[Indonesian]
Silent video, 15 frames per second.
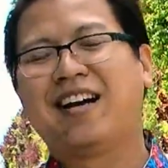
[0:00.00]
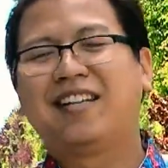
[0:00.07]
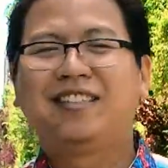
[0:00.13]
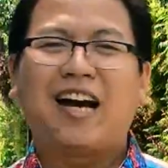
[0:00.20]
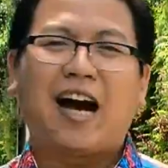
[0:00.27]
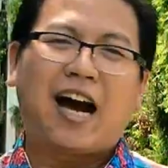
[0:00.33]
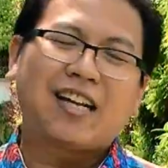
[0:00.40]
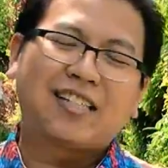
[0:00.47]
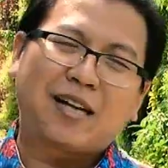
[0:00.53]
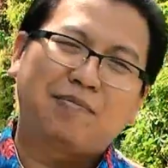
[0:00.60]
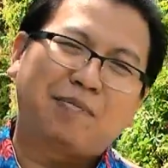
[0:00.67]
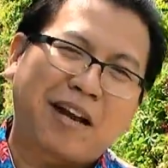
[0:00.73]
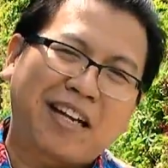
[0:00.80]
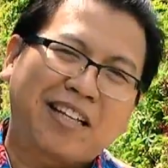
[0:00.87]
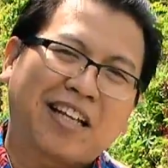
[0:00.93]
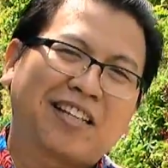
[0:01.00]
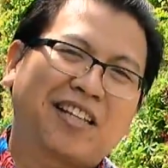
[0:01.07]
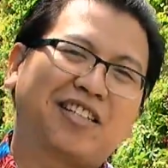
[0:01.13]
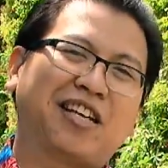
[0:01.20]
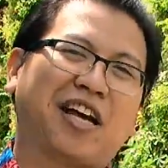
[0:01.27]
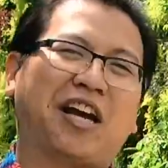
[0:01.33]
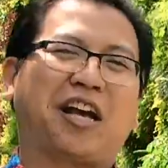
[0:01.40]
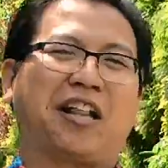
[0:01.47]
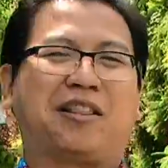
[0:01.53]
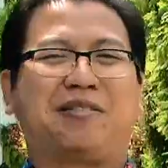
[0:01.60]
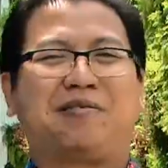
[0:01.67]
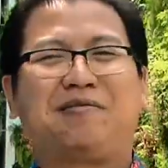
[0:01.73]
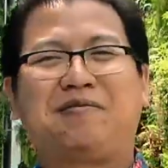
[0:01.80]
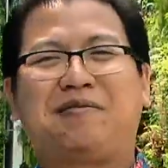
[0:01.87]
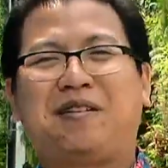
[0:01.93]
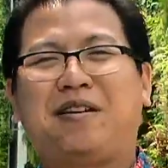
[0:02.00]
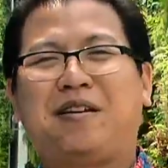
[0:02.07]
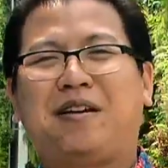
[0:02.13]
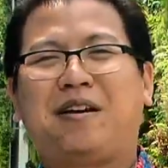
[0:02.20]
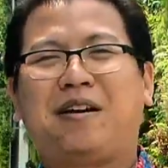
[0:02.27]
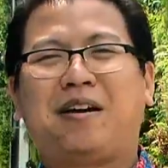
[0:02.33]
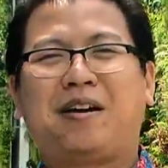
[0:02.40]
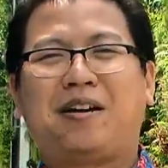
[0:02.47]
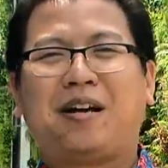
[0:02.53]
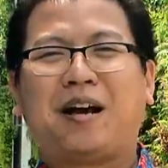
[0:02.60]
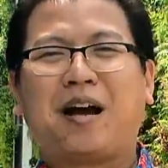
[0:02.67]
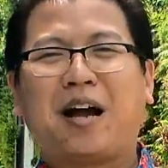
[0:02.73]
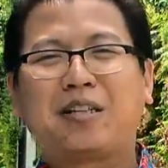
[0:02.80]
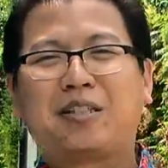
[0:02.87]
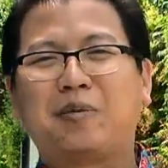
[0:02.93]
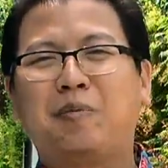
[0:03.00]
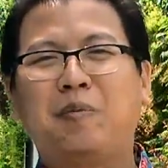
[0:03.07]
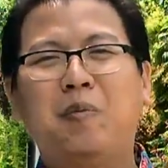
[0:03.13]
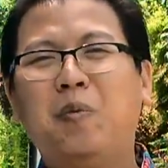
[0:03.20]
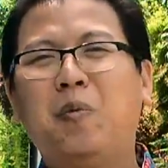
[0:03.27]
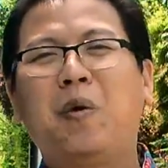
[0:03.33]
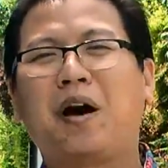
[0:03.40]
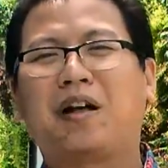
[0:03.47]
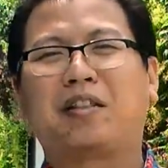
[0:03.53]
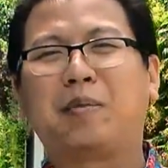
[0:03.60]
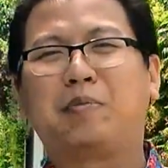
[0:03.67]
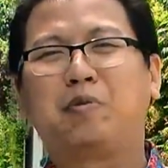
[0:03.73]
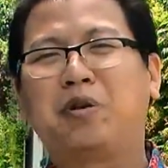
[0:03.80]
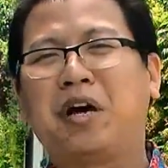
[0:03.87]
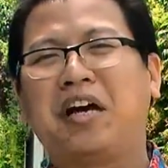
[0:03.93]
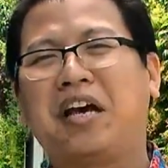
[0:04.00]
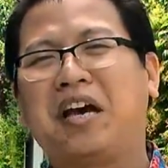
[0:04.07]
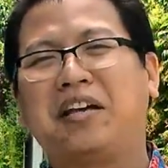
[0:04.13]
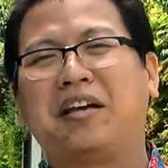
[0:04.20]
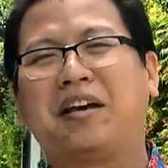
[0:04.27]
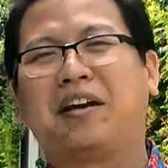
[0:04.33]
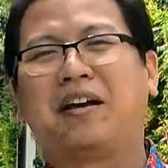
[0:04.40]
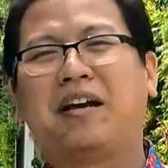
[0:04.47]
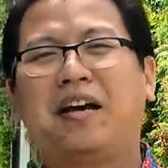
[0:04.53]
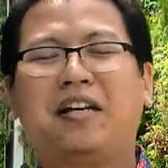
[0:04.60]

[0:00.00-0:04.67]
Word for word: Jangan sampai kita terseret dengan semua tipu dayanya.